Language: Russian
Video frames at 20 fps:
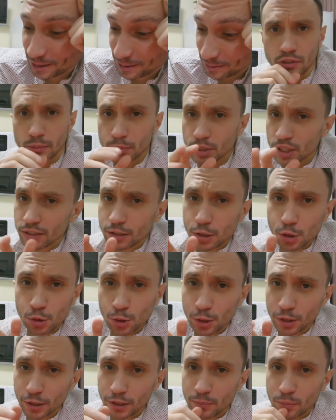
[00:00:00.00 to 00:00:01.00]
Вообще,
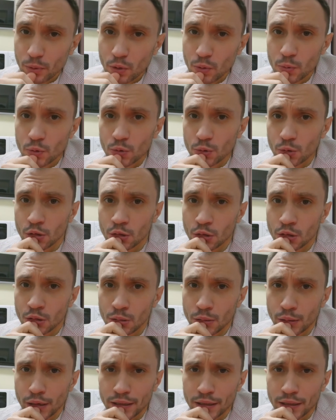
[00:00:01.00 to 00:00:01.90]
насколько я помню,